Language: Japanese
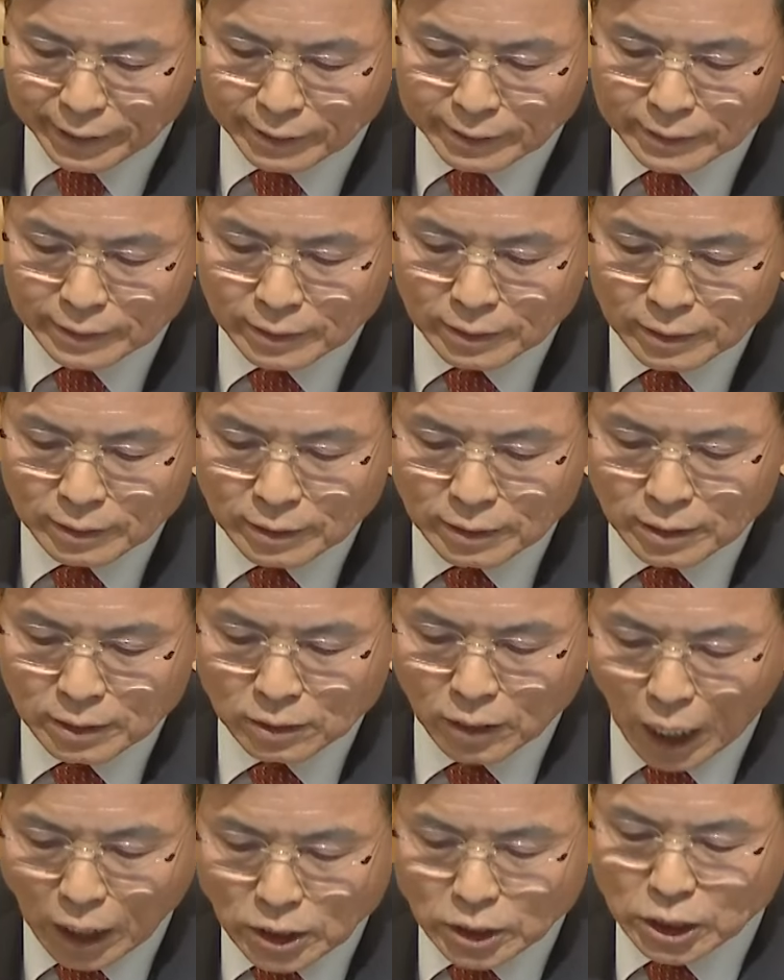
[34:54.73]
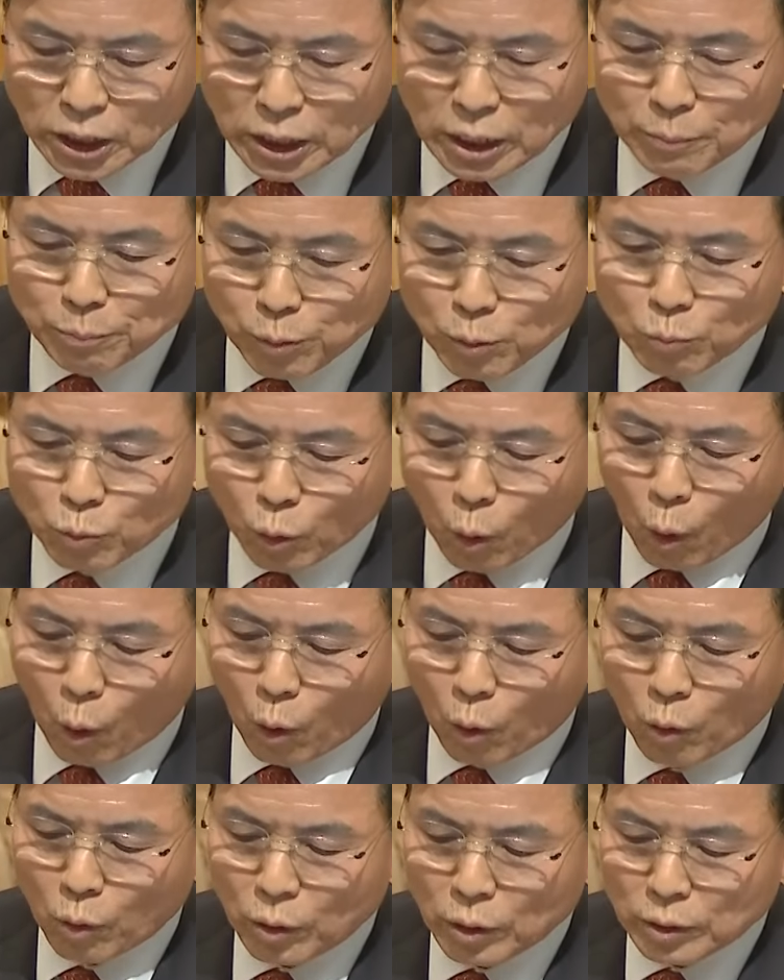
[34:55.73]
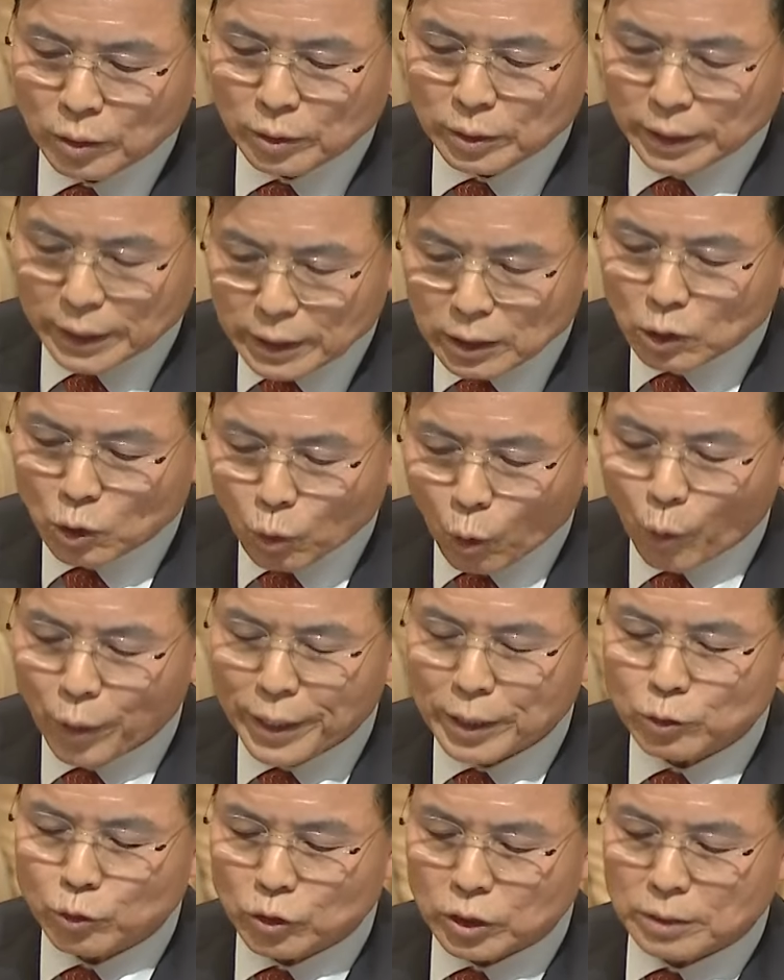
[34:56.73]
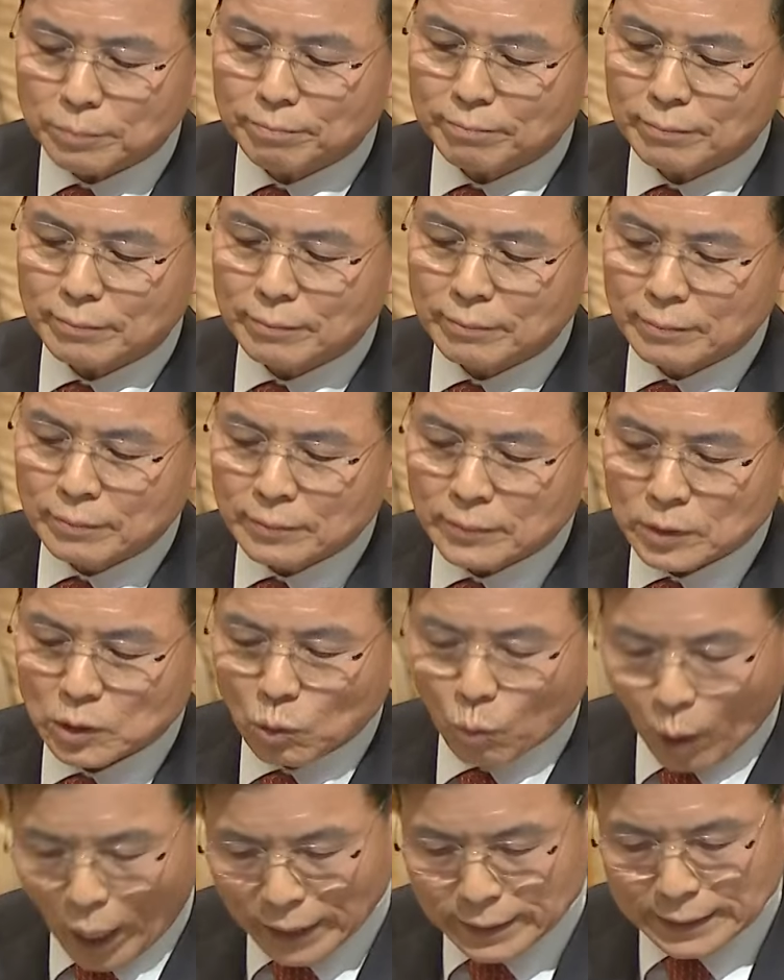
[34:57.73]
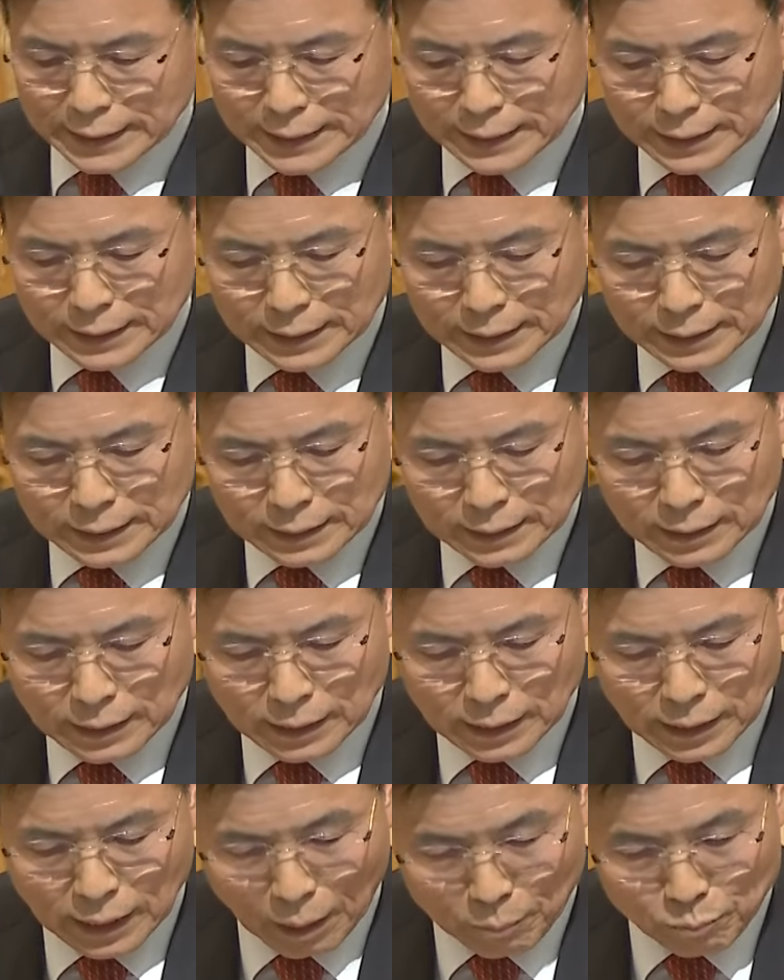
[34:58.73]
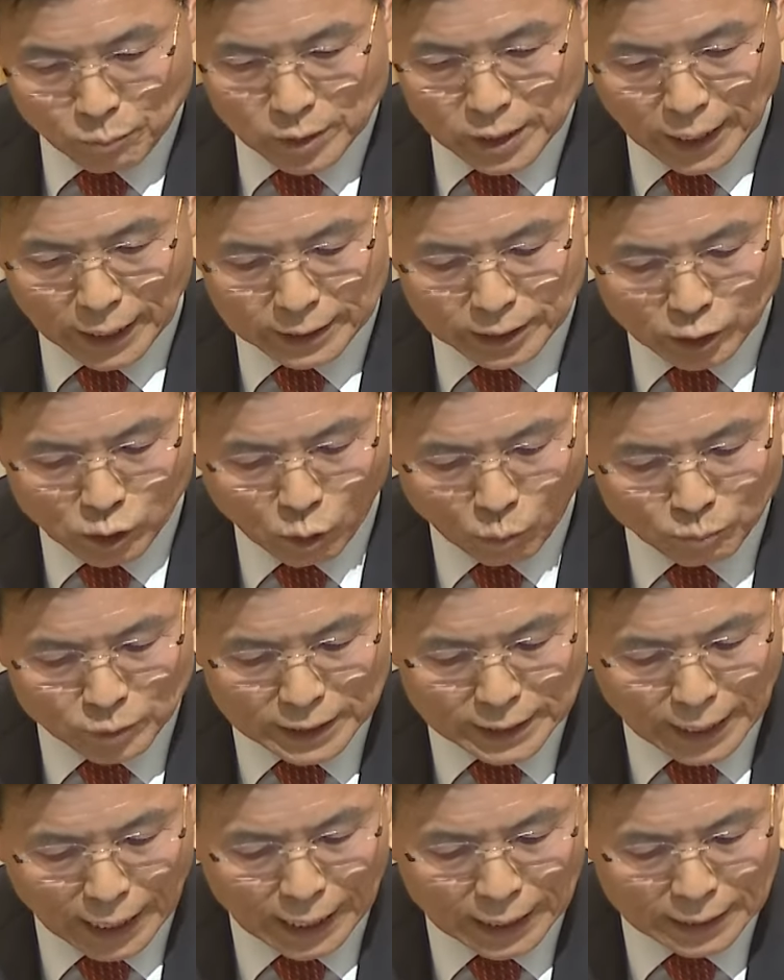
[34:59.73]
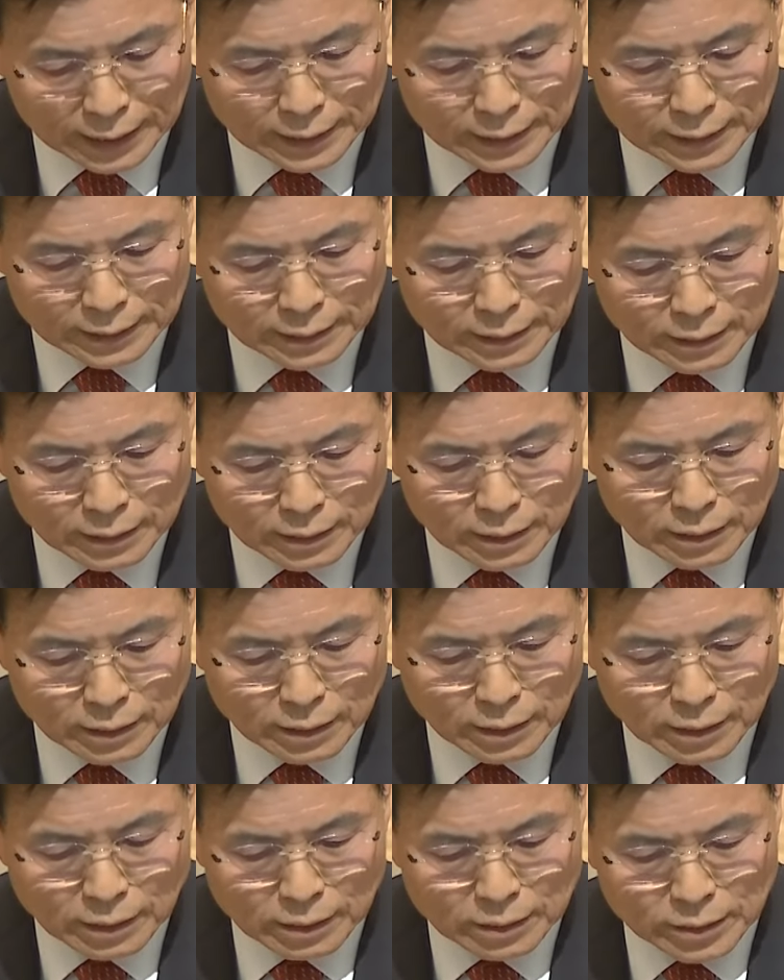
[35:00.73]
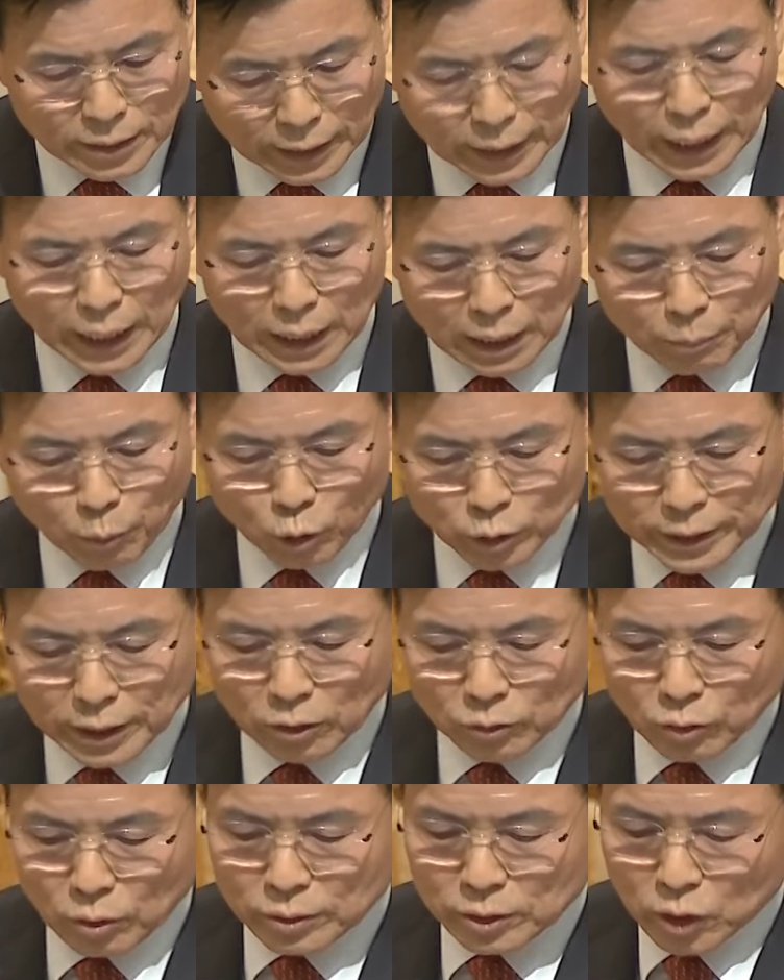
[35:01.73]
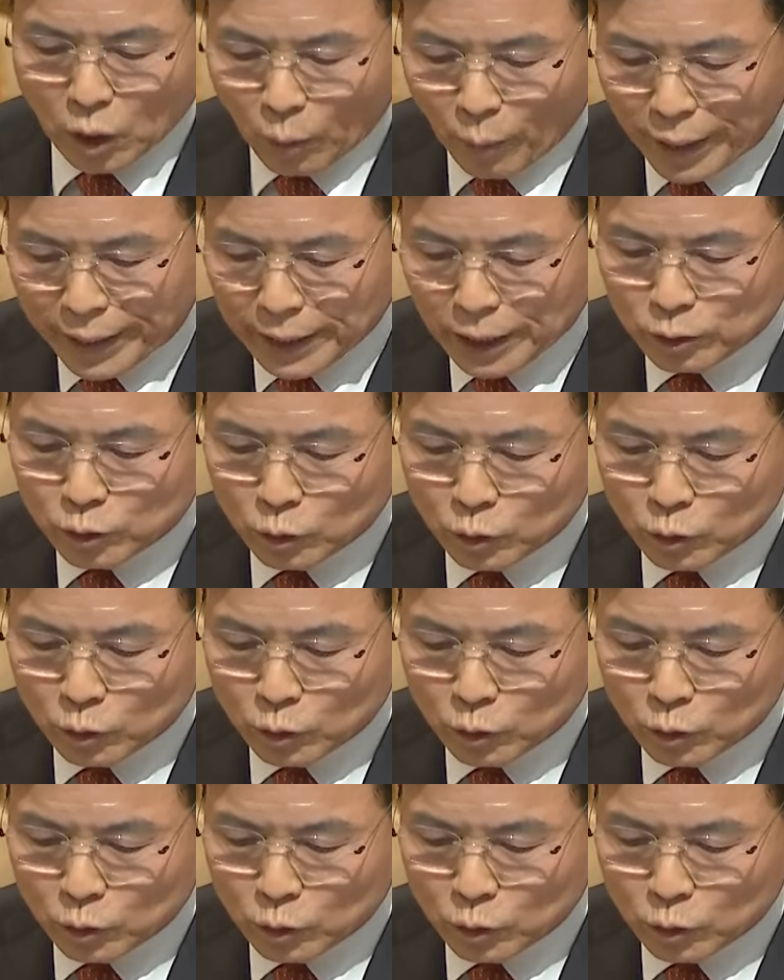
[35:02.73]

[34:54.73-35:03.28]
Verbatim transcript: 私たちを世の中から救い出しあなたの懐へと導いてくださったことにもまた感謝いたします